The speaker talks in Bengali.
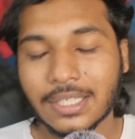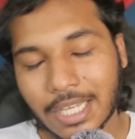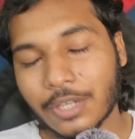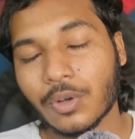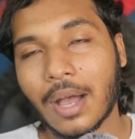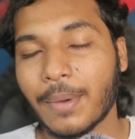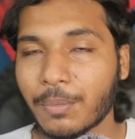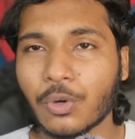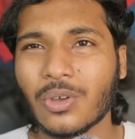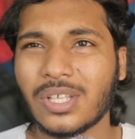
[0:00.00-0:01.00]
যাই হোক আমার
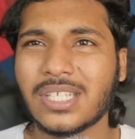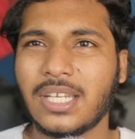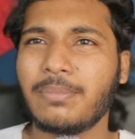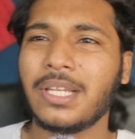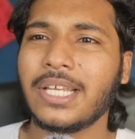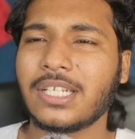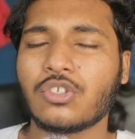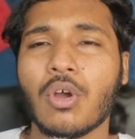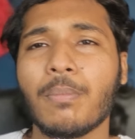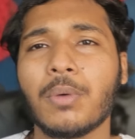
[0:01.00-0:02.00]
মনে হয় যে রেবেলে এটা
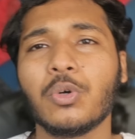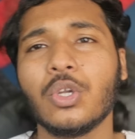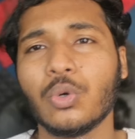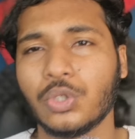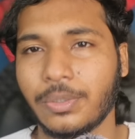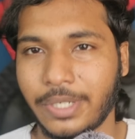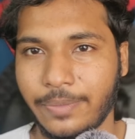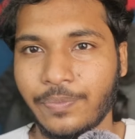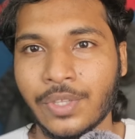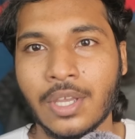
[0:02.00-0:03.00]
সম্ভব হলেও হতে পারে
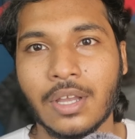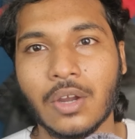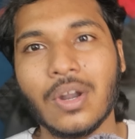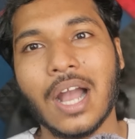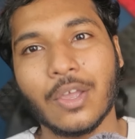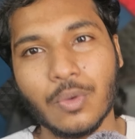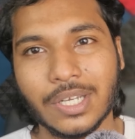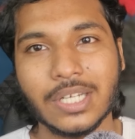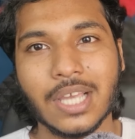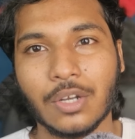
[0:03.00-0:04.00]
কারণ আগেও
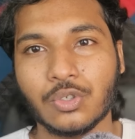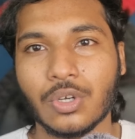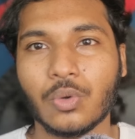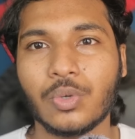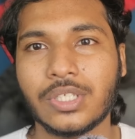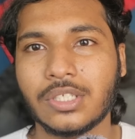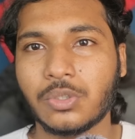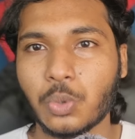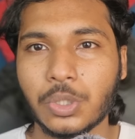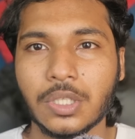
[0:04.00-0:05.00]
এটা নিয়ে আলোচনা করেছি যে
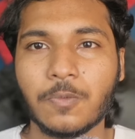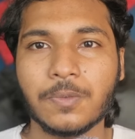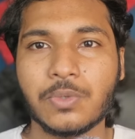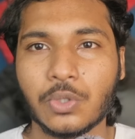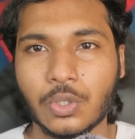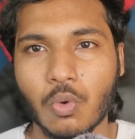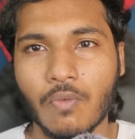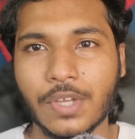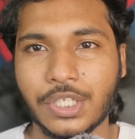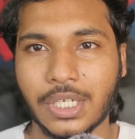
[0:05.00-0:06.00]
সুরিন্দর ফিল্মস যদি কো
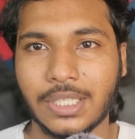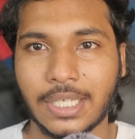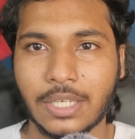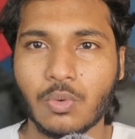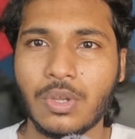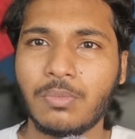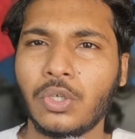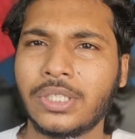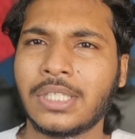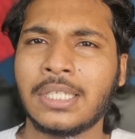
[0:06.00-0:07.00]
ভেঞ্চারে থাকে কোয়েল
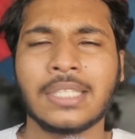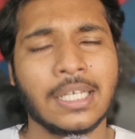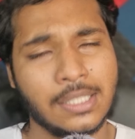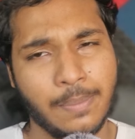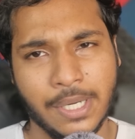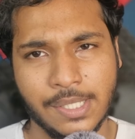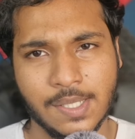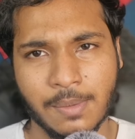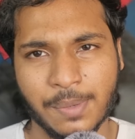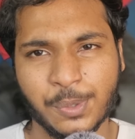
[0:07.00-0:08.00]
মল্লিক তাহলে থাকতে পারে এই
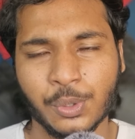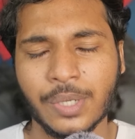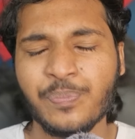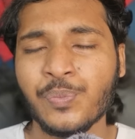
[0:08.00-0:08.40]
সিনেমার ভিতরে